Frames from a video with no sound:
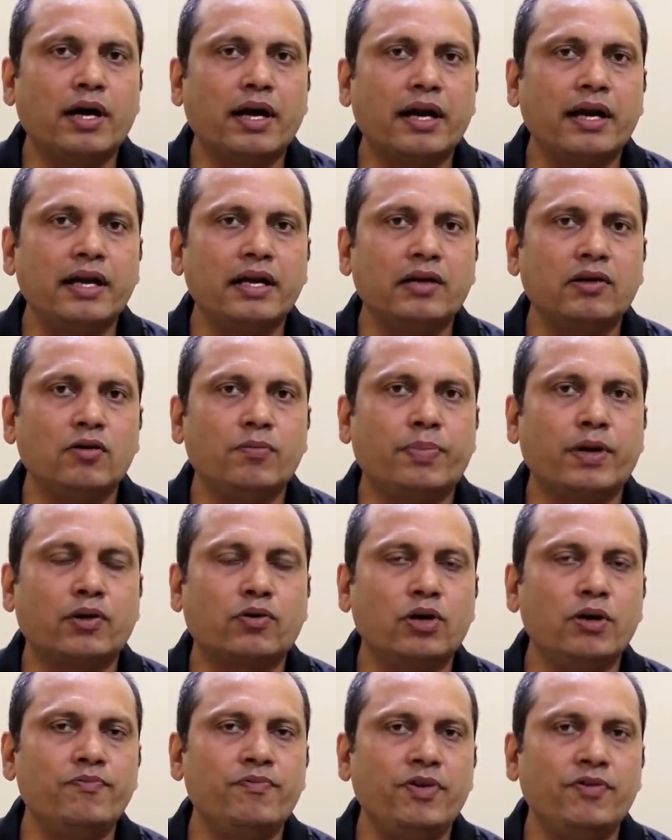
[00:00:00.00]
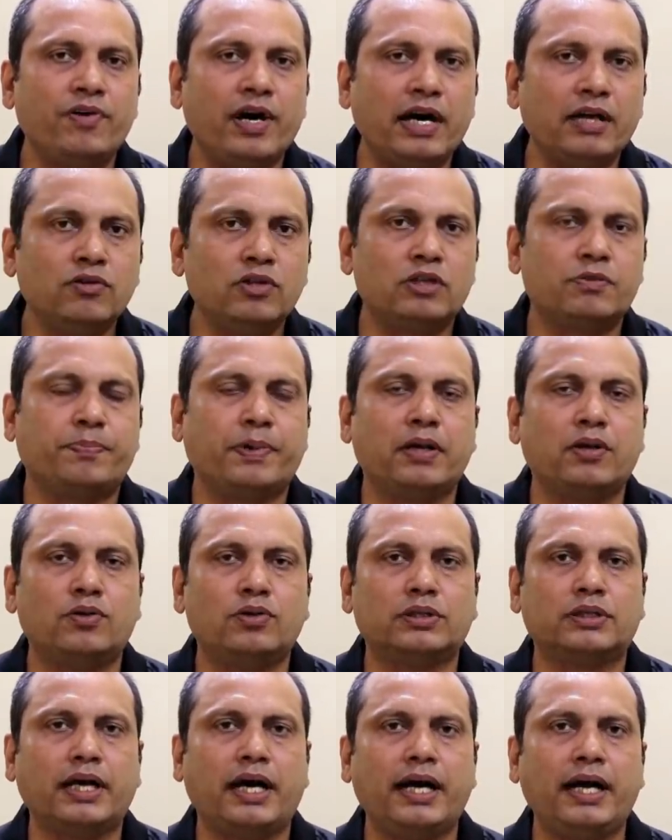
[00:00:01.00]
करने के ऊपर कोई विवाद उत्पन्न
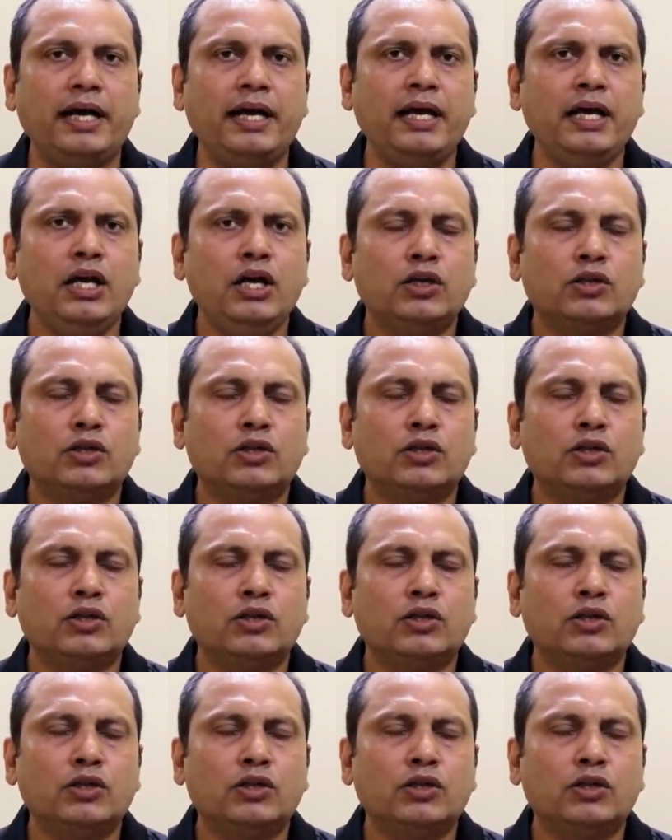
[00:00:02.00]
होता है